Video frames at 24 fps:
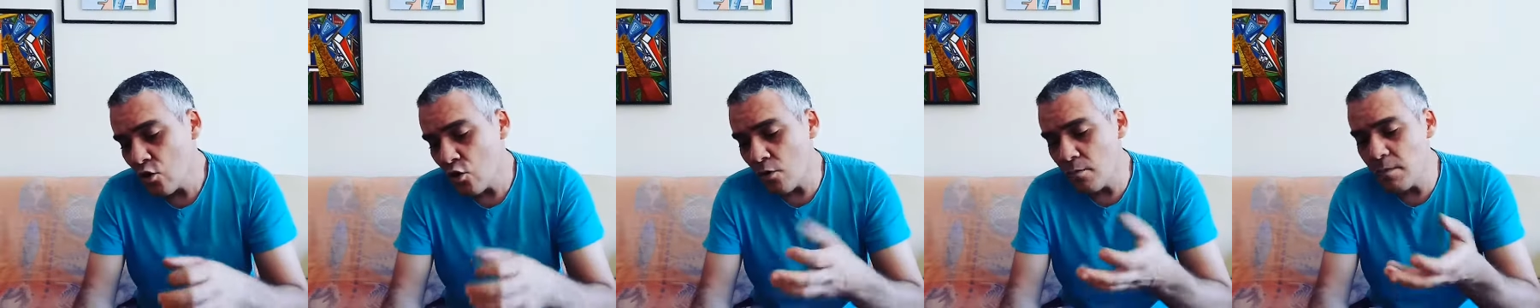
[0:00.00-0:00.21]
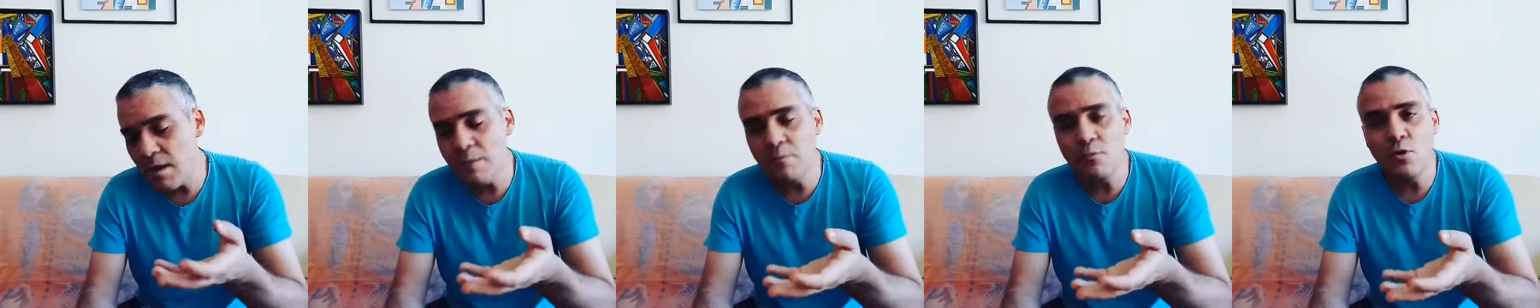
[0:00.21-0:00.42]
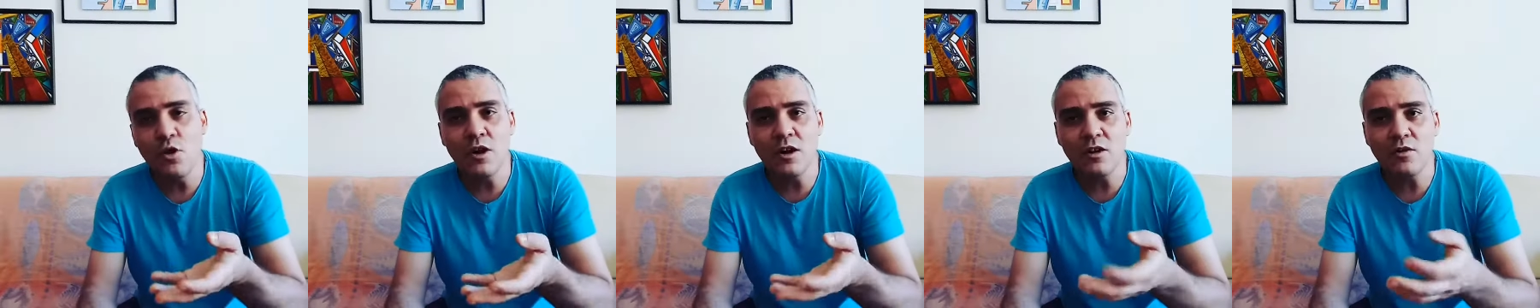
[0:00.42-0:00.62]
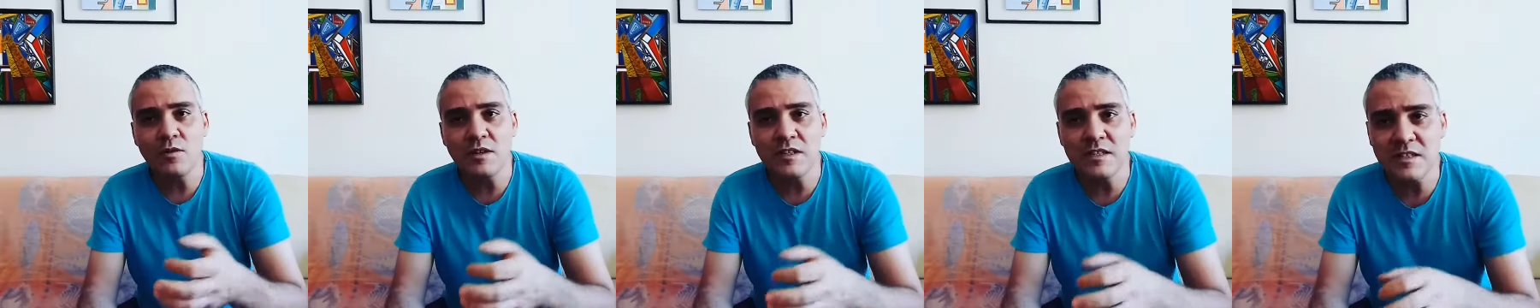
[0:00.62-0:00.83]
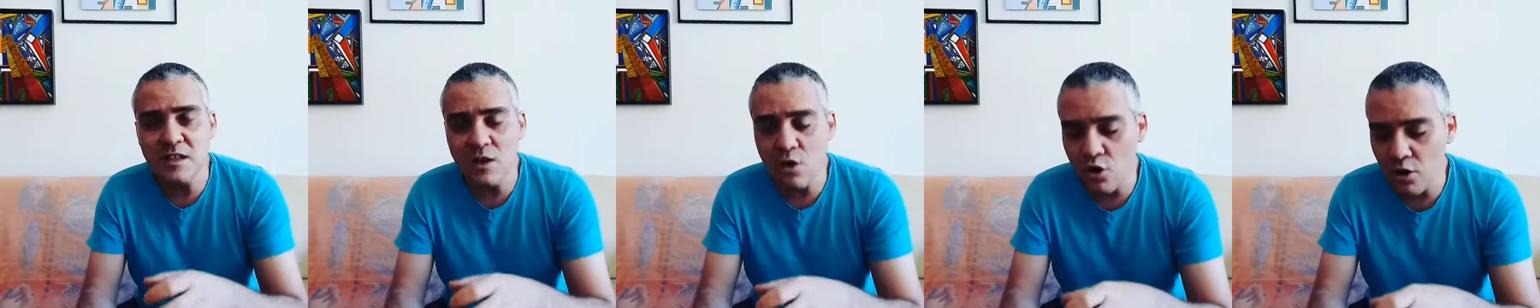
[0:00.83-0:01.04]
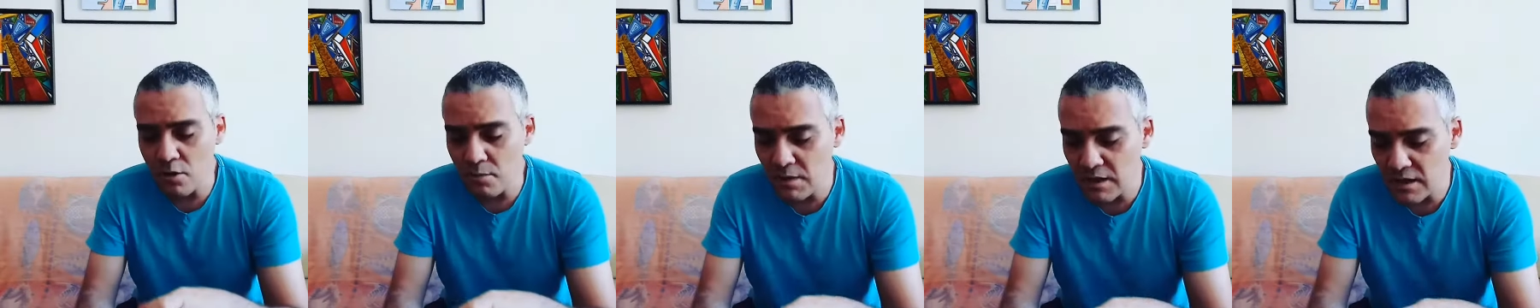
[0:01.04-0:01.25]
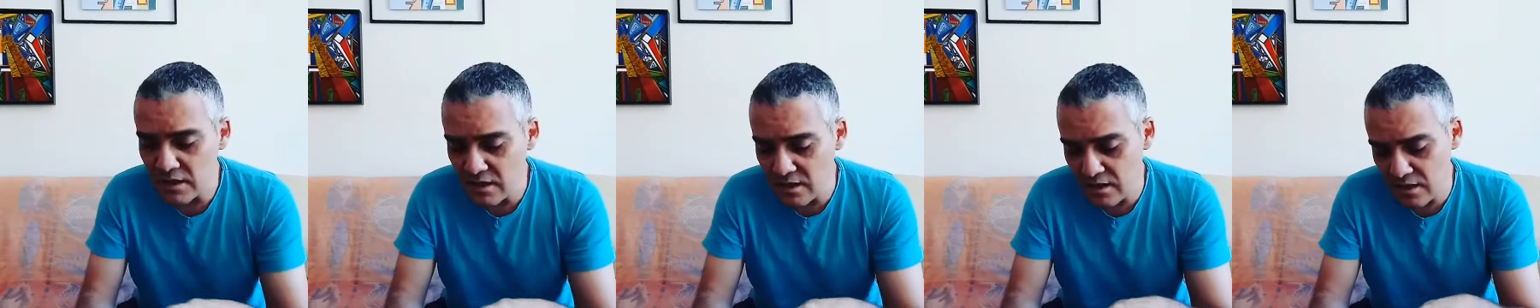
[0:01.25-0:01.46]
comemora com essa
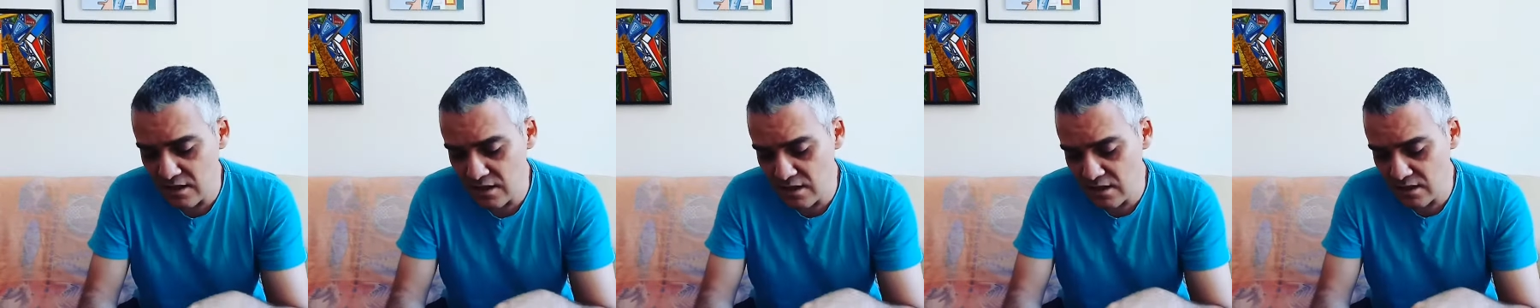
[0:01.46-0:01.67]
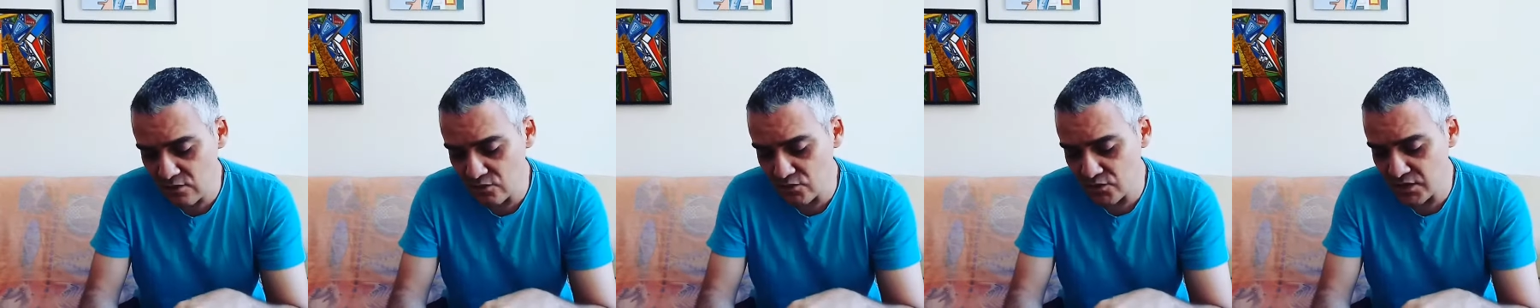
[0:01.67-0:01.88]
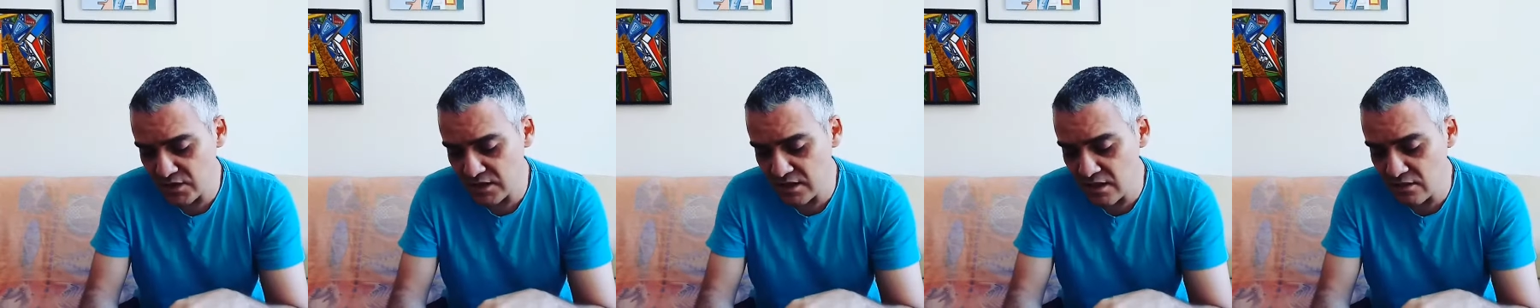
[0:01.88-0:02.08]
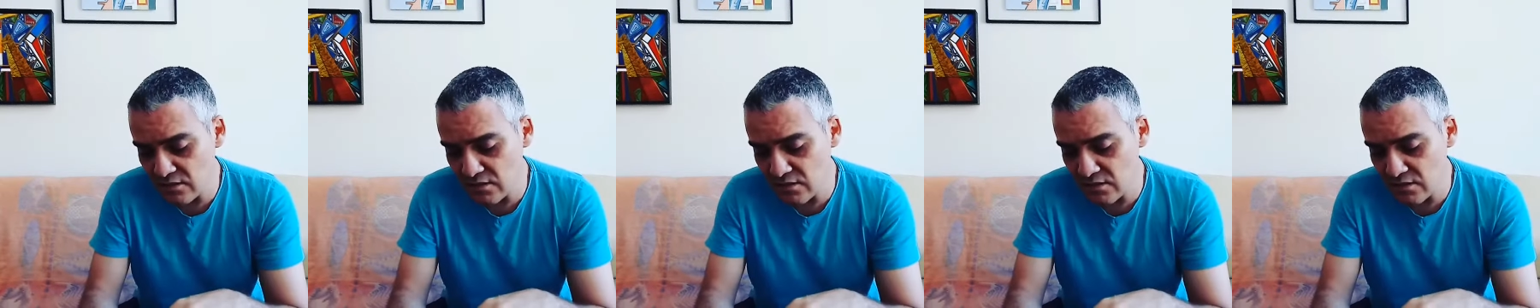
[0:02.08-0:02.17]
obra aqui os